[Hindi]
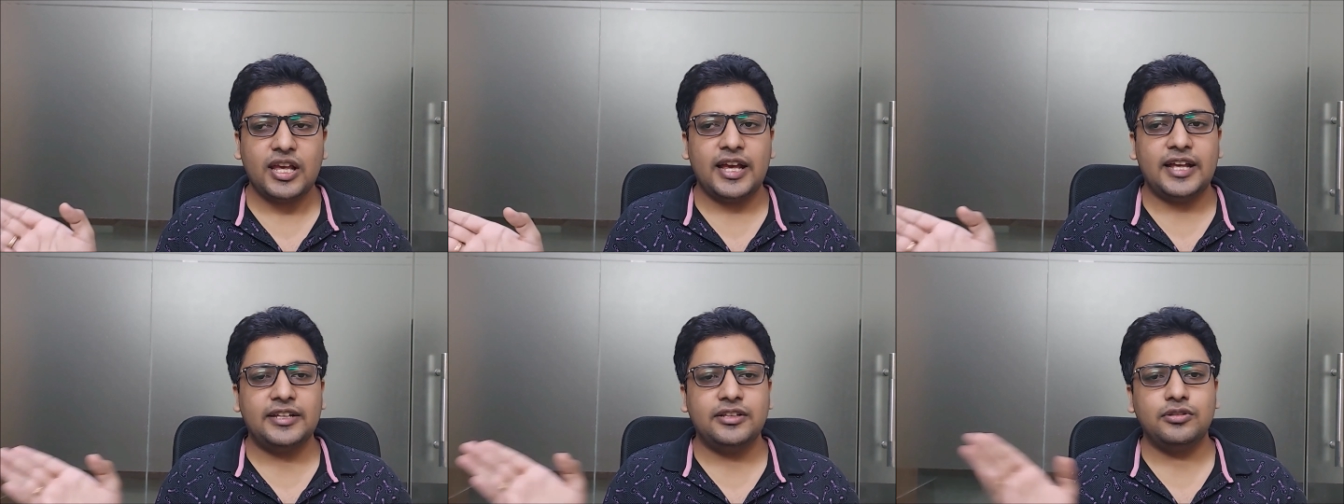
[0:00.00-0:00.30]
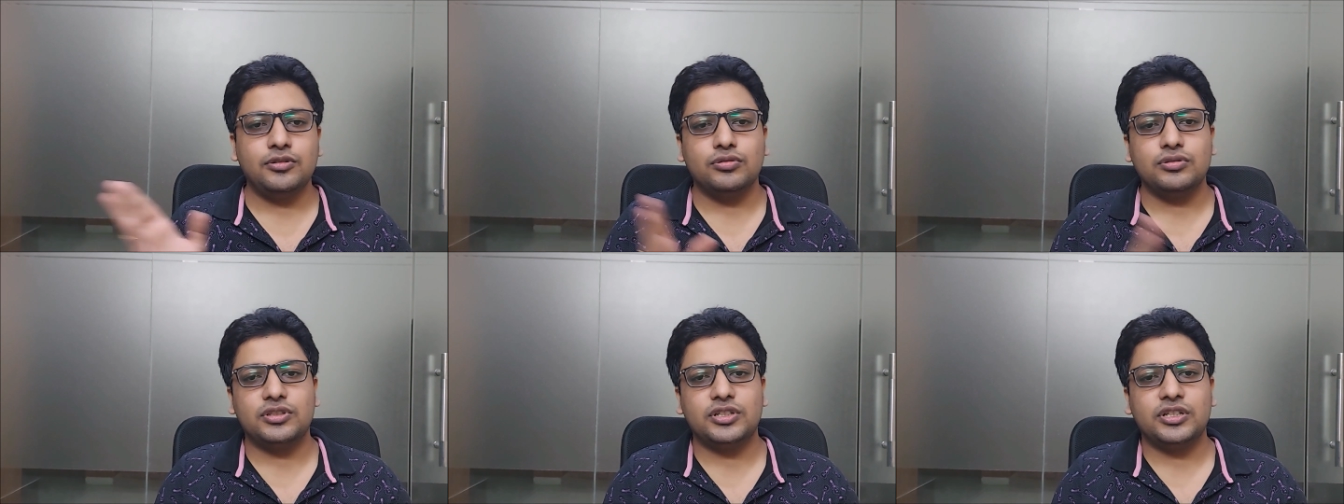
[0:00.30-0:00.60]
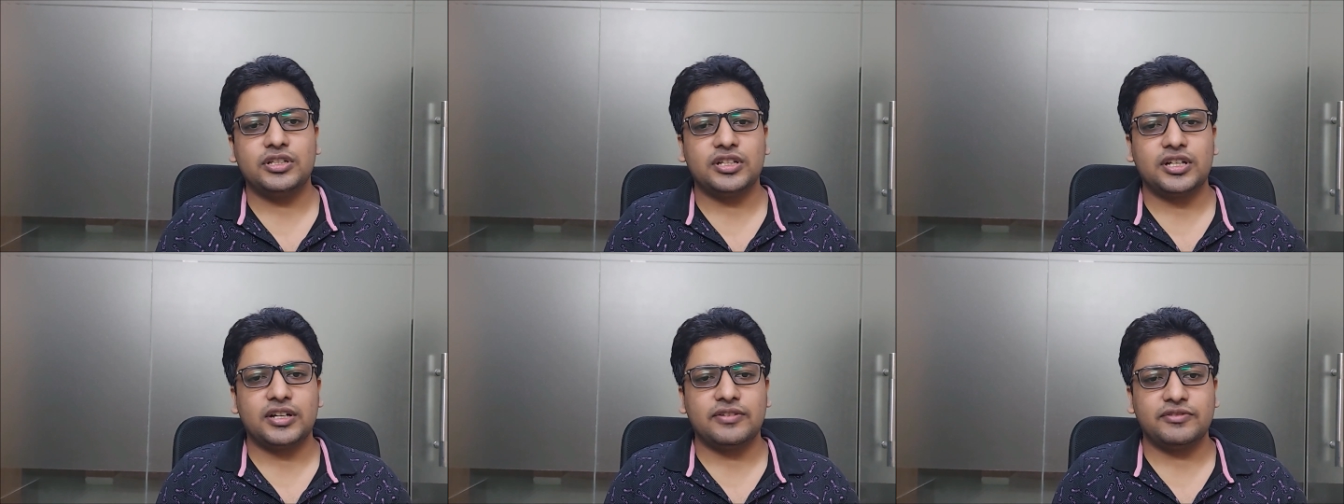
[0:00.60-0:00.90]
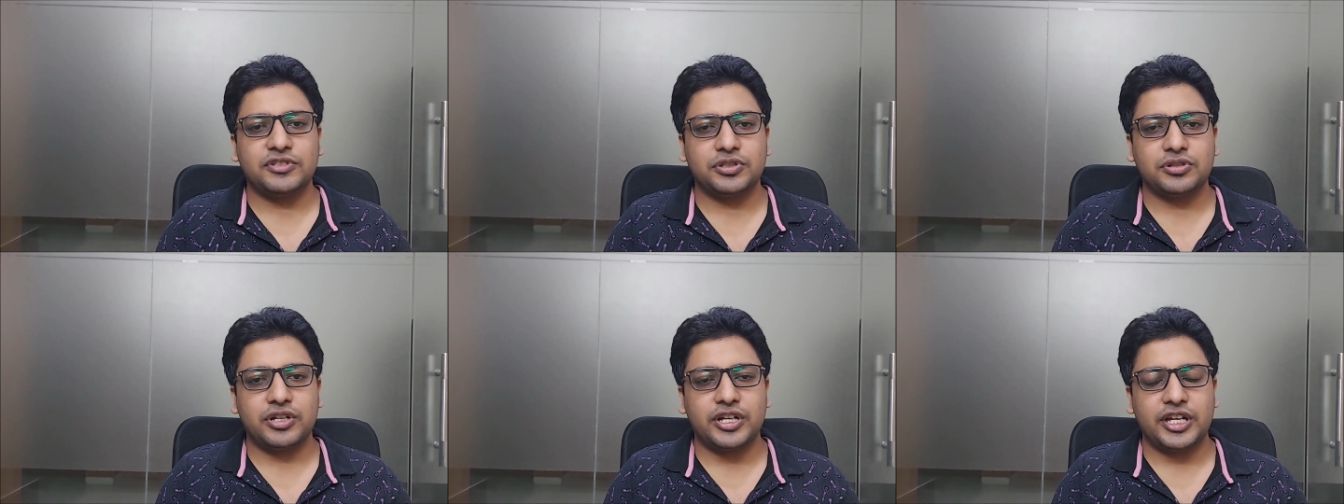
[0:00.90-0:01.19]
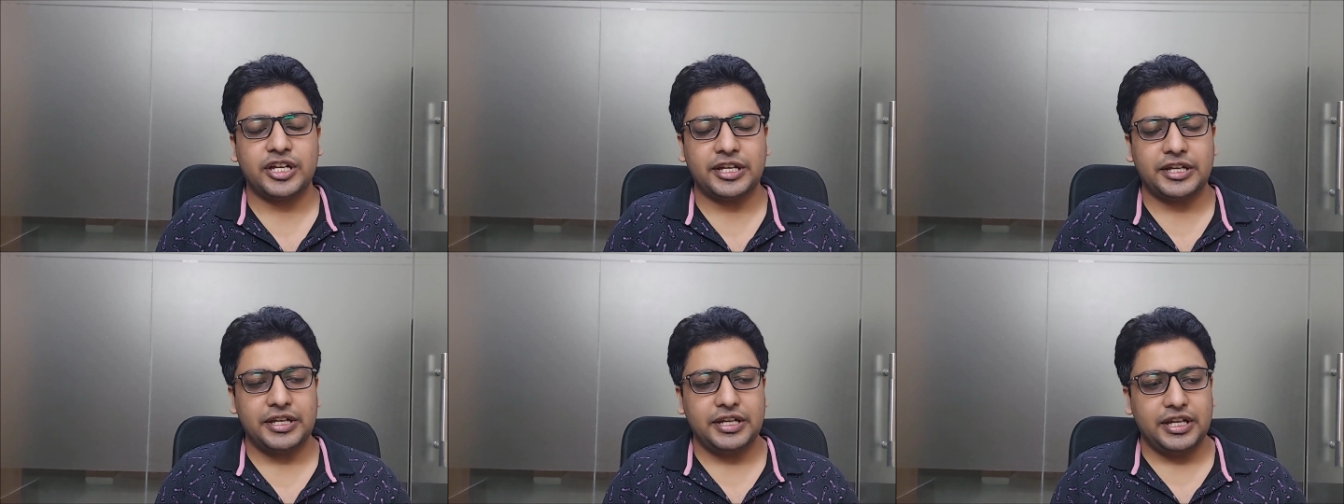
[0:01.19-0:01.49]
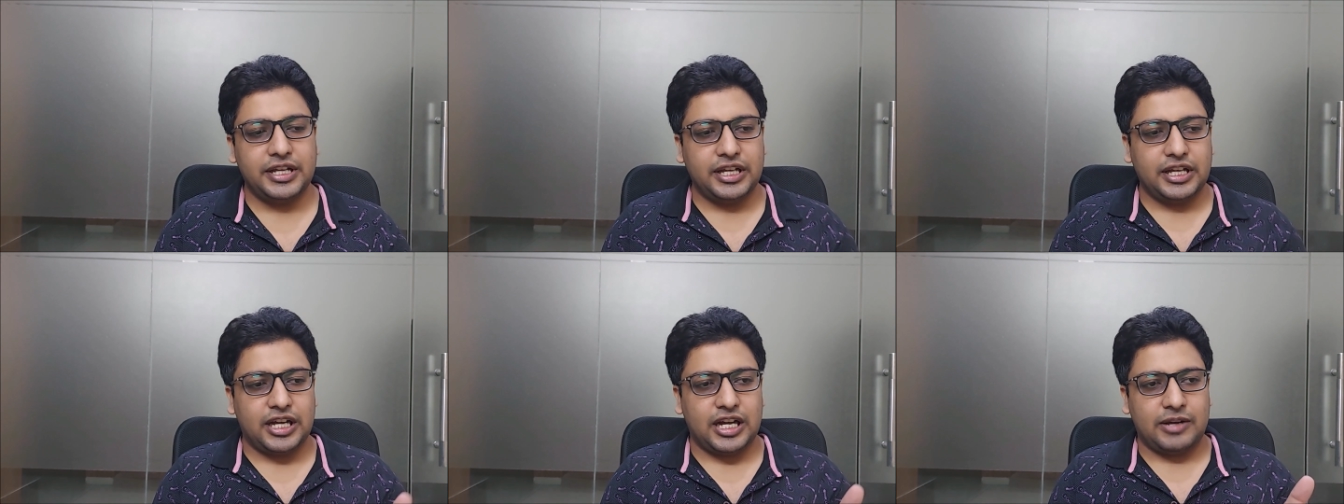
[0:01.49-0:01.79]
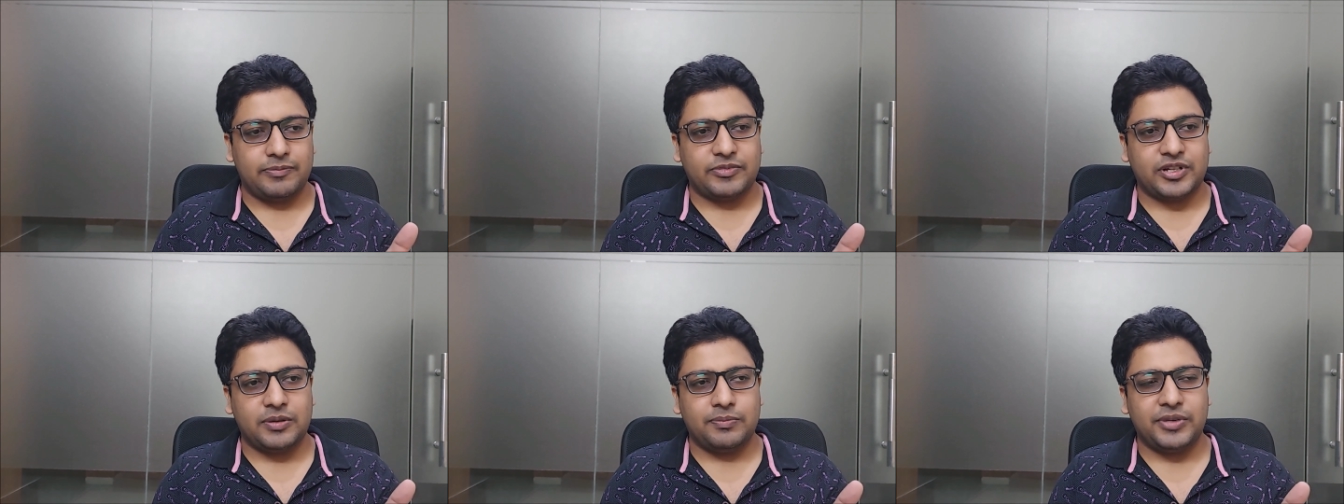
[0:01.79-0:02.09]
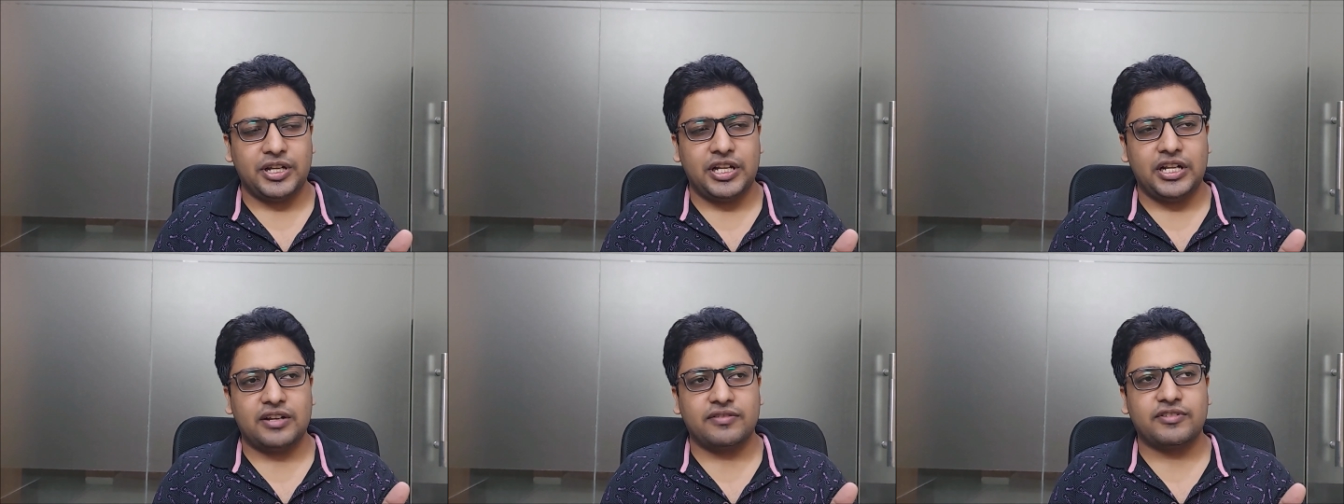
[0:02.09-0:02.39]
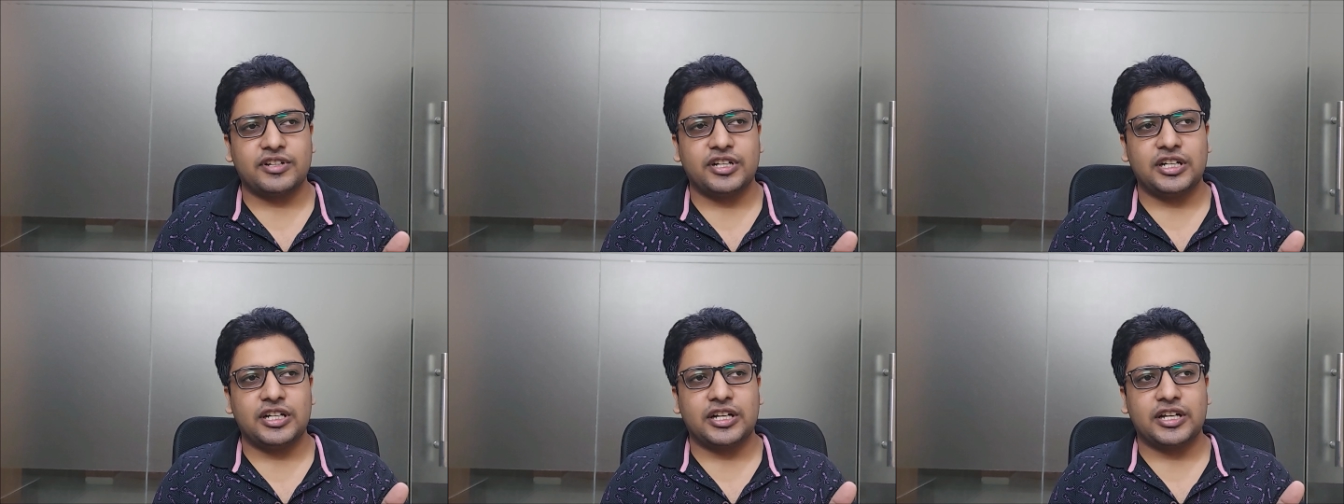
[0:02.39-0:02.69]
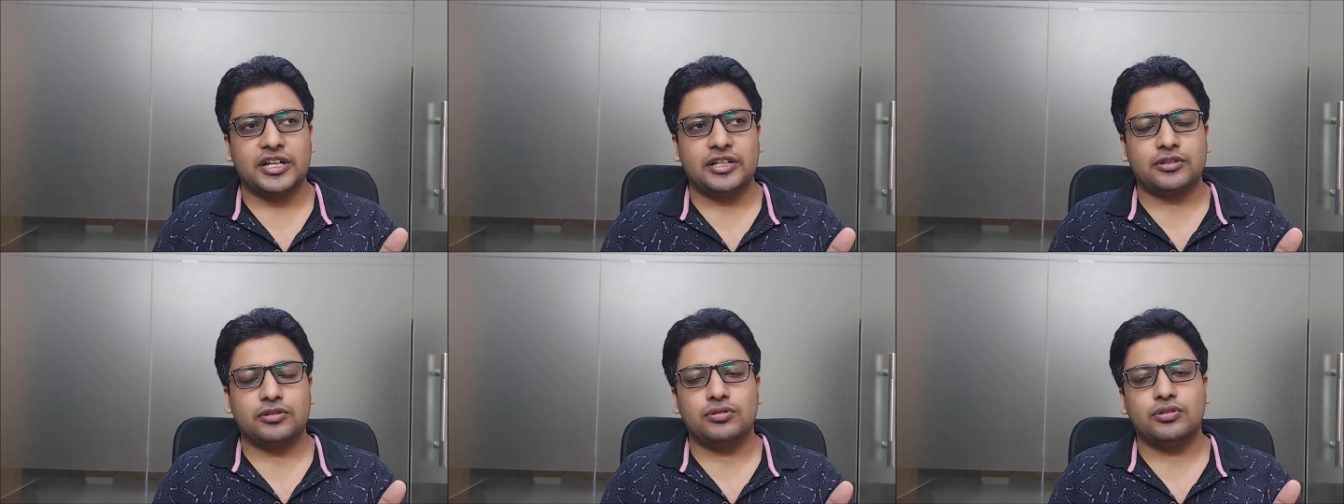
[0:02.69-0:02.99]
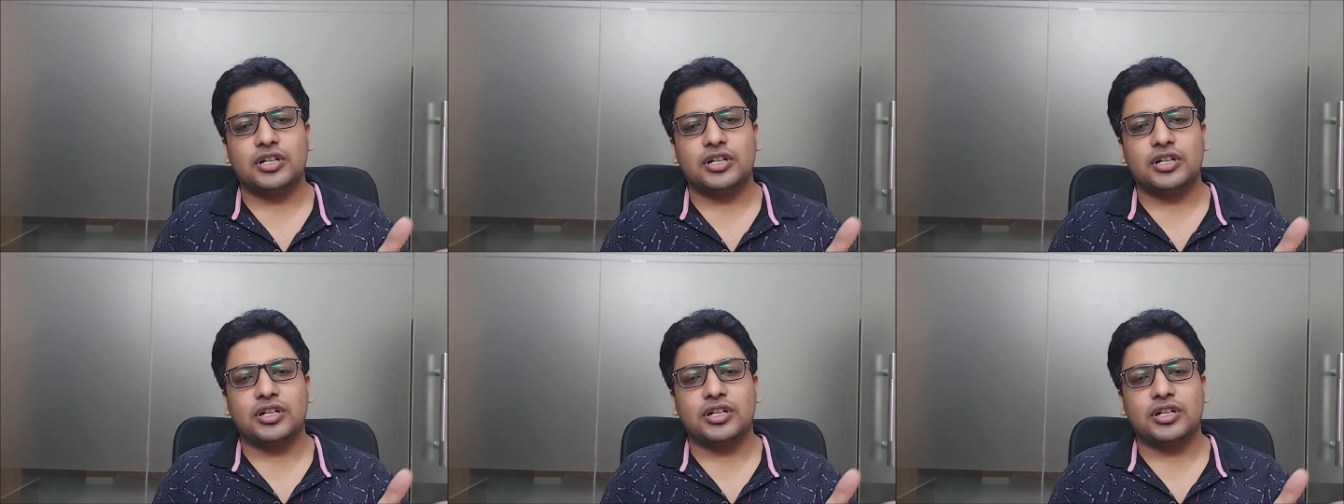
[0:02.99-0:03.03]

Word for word: एंड दूसरी तरफ जो है आपका बल्लभगढ़ के